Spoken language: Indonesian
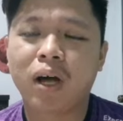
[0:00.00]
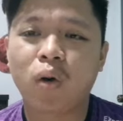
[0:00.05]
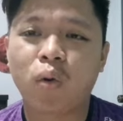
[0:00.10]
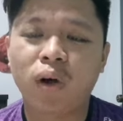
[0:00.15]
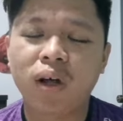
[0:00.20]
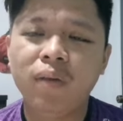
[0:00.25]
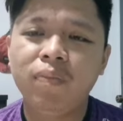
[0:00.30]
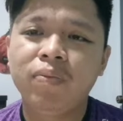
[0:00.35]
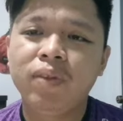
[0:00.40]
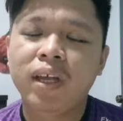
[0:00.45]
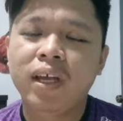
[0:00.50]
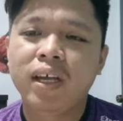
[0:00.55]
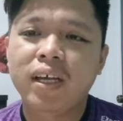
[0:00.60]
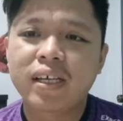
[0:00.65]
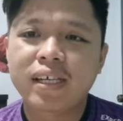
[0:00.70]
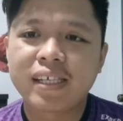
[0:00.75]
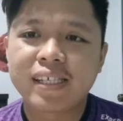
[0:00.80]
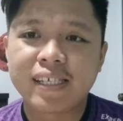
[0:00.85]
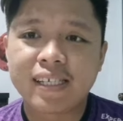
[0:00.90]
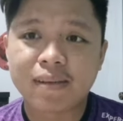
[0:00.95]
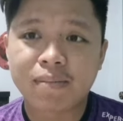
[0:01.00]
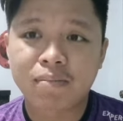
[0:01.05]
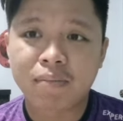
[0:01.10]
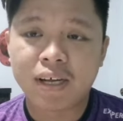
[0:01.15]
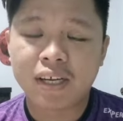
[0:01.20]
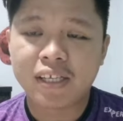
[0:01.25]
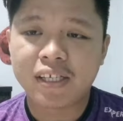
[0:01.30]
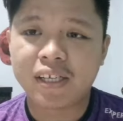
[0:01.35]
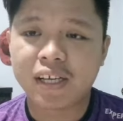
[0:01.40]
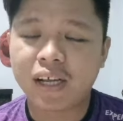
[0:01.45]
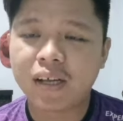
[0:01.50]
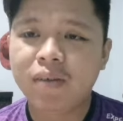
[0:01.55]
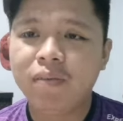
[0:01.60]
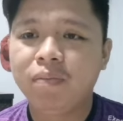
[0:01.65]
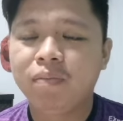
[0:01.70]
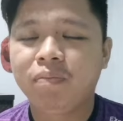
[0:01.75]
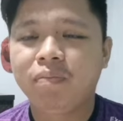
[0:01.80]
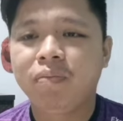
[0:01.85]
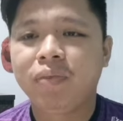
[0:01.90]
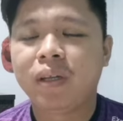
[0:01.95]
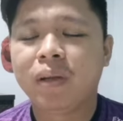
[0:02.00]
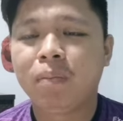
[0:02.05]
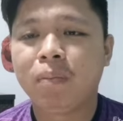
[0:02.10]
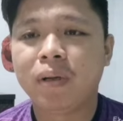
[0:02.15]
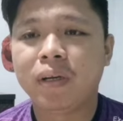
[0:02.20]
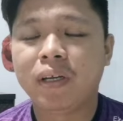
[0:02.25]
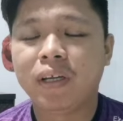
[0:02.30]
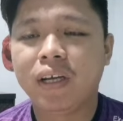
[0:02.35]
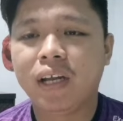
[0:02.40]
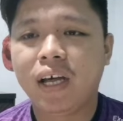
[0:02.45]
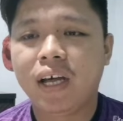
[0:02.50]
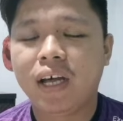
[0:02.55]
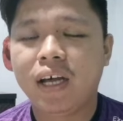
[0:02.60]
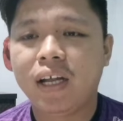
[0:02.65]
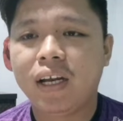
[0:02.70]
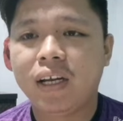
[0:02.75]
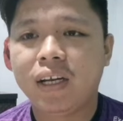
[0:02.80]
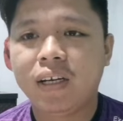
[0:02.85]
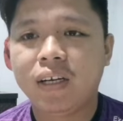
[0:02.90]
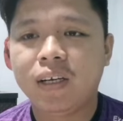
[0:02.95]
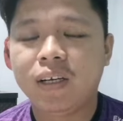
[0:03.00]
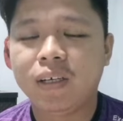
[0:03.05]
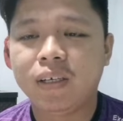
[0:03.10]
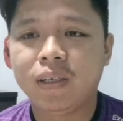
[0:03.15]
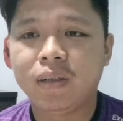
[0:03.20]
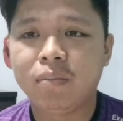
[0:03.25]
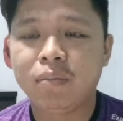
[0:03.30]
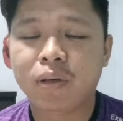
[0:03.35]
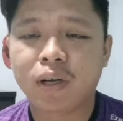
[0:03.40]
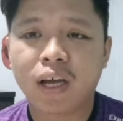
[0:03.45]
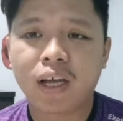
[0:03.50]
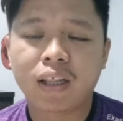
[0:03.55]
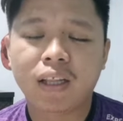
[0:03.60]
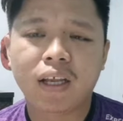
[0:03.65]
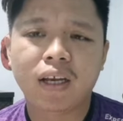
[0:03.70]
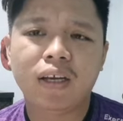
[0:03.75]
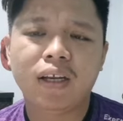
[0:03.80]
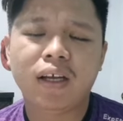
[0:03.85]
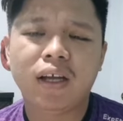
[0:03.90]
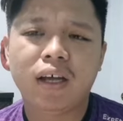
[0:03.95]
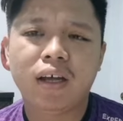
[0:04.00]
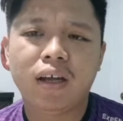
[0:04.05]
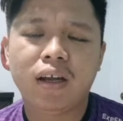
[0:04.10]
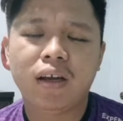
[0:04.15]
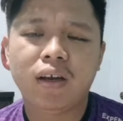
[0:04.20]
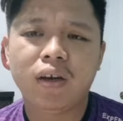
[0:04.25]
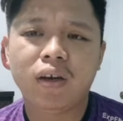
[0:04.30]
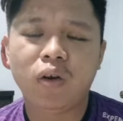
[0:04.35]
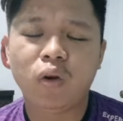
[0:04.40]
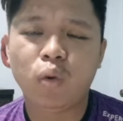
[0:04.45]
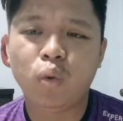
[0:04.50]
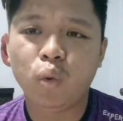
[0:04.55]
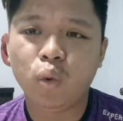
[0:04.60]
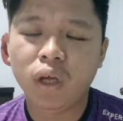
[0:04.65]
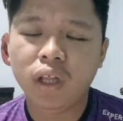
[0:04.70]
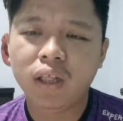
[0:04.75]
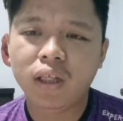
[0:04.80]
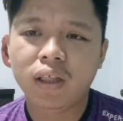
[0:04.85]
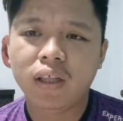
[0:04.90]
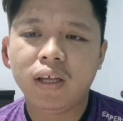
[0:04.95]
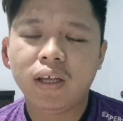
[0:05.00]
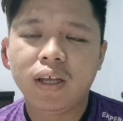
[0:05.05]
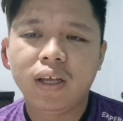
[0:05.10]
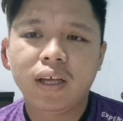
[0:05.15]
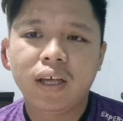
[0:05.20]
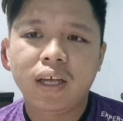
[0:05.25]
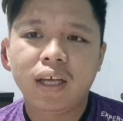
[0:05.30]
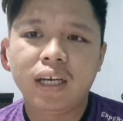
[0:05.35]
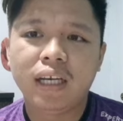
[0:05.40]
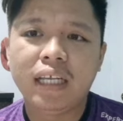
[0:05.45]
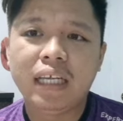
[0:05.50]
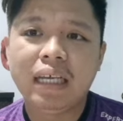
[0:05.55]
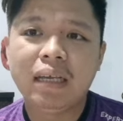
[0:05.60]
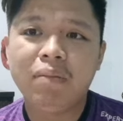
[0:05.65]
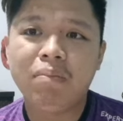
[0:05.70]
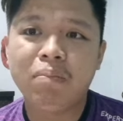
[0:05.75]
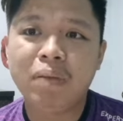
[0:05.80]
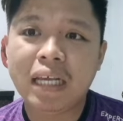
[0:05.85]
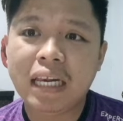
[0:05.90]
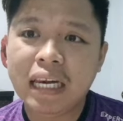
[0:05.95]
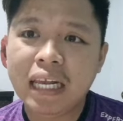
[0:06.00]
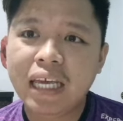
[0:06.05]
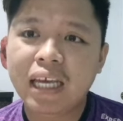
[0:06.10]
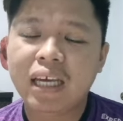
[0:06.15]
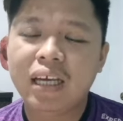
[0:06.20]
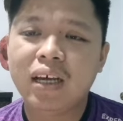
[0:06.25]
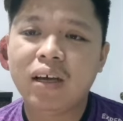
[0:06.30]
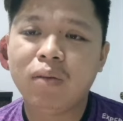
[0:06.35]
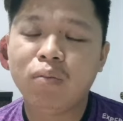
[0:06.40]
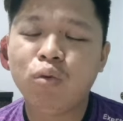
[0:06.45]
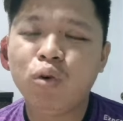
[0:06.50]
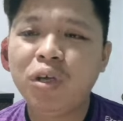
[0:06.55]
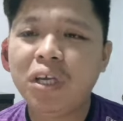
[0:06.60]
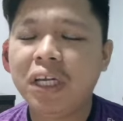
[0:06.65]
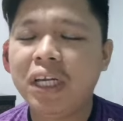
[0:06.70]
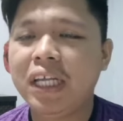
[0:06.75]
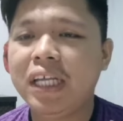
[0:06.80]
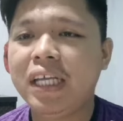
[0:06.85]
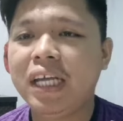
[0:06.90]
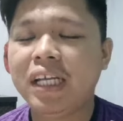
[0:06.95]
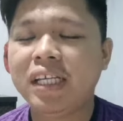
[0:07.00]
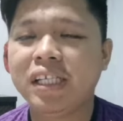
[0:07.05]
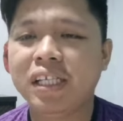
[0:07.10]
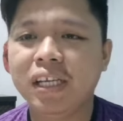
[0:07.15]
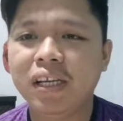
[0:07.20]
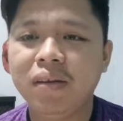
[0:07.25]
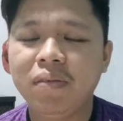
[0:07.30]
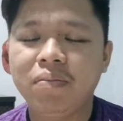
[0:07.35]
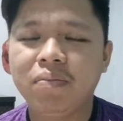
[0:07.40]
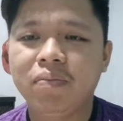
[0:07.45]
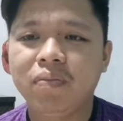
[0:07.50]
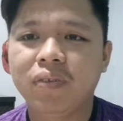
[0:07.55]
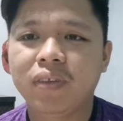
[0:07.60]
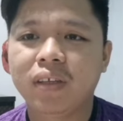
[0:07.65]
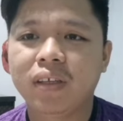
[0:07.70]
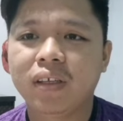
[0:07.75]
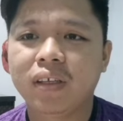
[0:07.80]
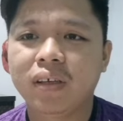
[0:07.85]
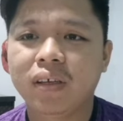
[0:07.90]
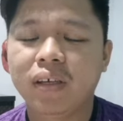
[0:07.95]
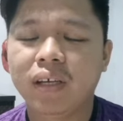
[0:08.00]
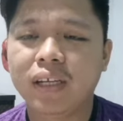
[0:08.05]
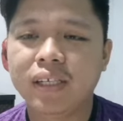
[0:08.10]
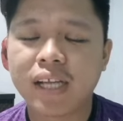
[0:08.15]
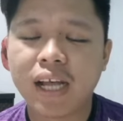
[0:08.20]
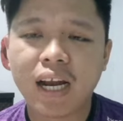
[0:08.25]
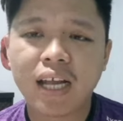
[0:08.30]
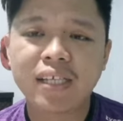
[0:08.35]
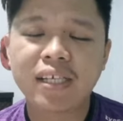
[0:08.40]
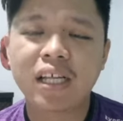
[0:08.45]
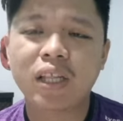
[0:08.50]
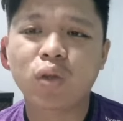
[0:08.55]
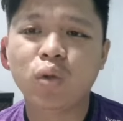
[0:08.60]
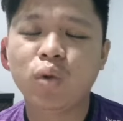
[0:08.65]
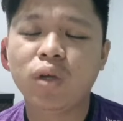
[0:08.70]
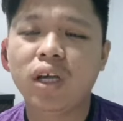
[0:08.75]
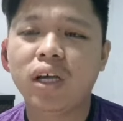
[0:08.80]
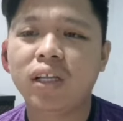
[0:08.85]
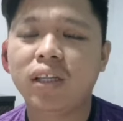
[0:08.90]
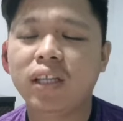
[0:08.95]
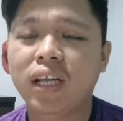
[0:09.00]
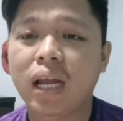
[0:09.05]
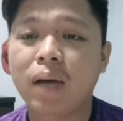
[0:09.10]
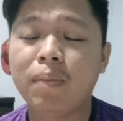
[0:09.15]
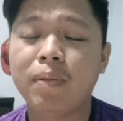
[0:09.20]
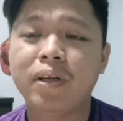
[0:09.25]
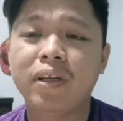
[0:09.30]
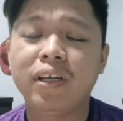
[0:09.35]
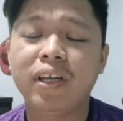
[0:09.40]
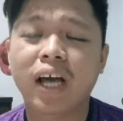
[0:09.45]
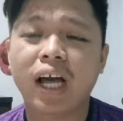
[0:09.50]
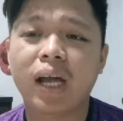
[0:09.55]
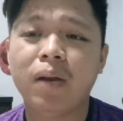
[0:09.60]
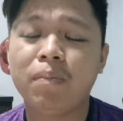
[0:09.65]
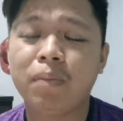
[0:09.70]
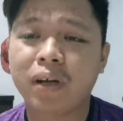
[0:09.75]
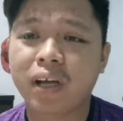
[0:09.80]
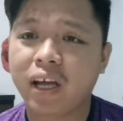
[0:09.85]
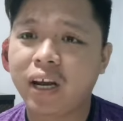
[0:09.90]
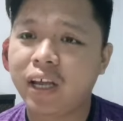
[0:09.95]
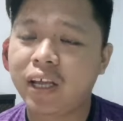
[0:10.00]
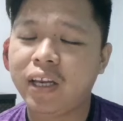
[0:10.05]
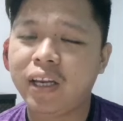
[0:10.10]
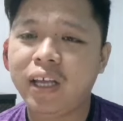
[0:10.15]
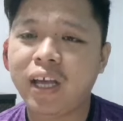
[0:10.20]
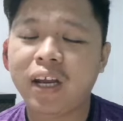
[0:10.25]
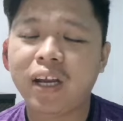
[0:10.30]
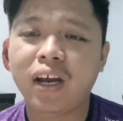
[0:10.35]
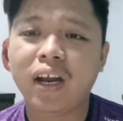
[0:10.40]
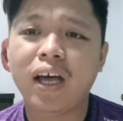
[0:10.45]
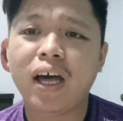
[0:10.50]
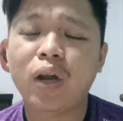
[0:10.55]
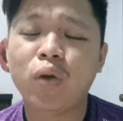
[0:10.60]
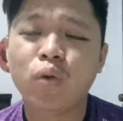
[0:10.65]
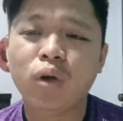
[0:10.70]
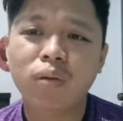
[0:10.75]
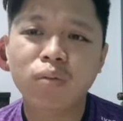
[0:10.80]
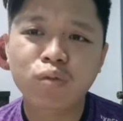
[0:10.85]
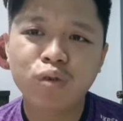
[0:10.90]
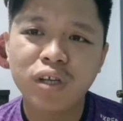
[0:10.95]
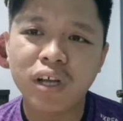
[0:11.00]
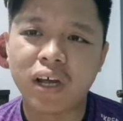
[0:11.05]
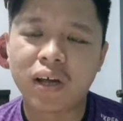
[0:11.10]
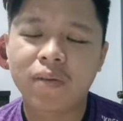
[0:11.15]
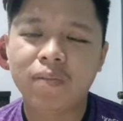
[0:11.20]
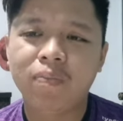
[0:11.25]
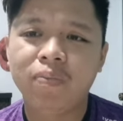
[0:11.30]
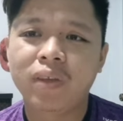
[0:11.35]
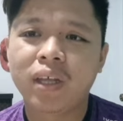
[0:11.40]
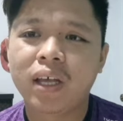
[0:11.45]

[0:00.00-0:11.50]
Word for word: bahwa semasa pendedahan uh, berkaitan dengan duit di bilik Muhyiddin Yassin salah satu yang telah mendedahkan perkara ini adalah Anwar Musa.